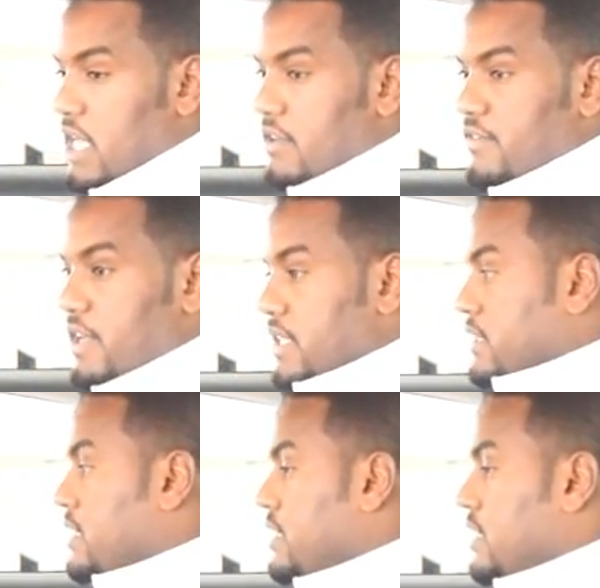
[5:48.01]
الفئات
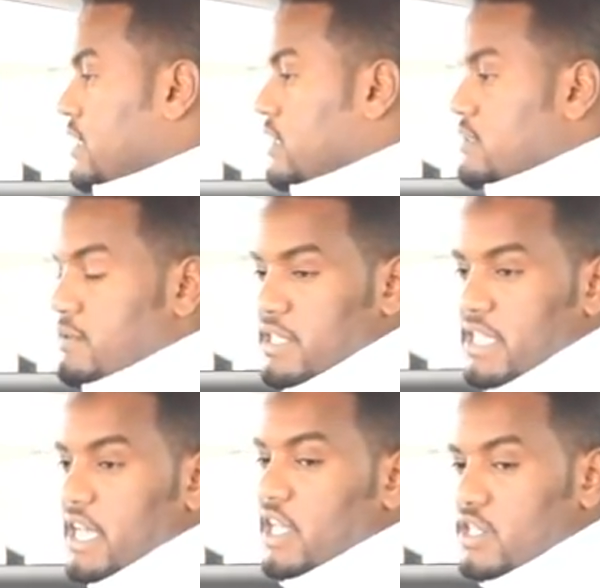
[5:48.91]
تجي من
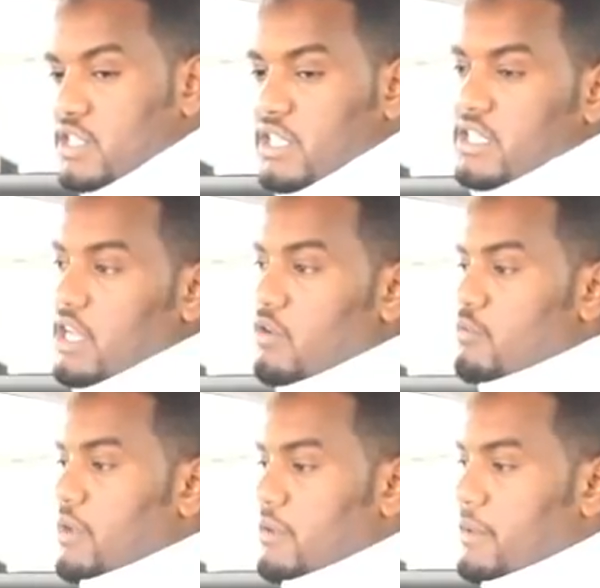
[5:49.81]
الداخل جلد أو
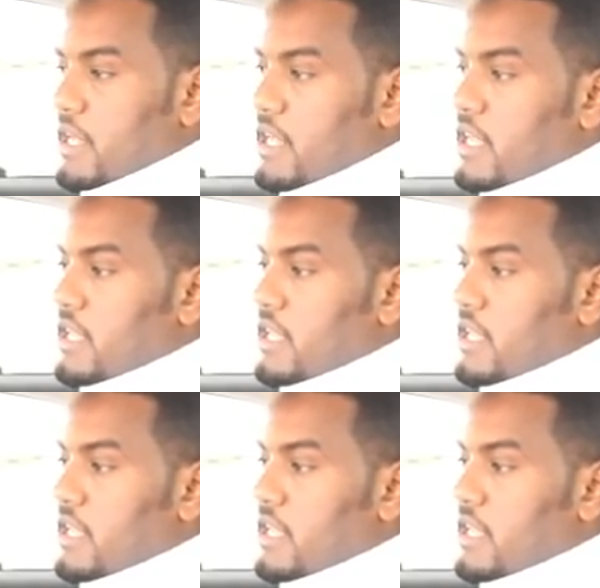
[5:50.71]
مخمل